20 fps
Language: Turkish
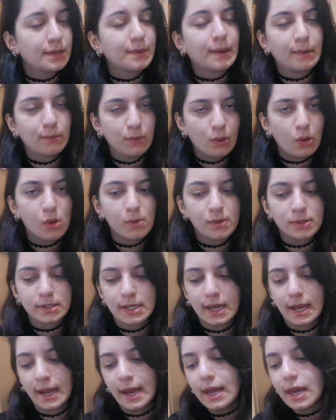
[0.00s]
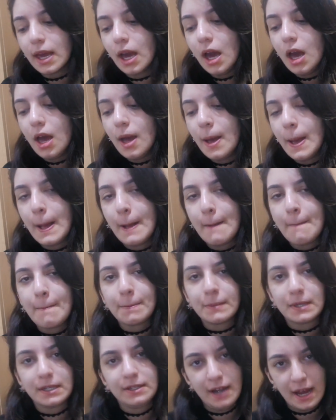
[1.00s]
ihtimal bu olması gerek.
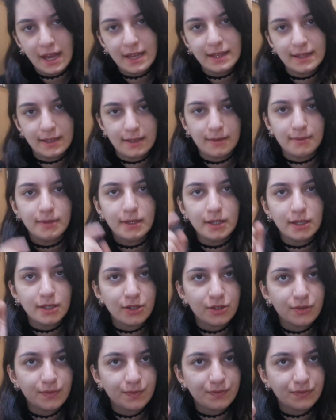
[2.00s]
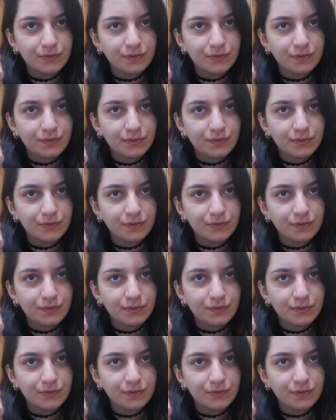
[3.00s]
Grain diye bir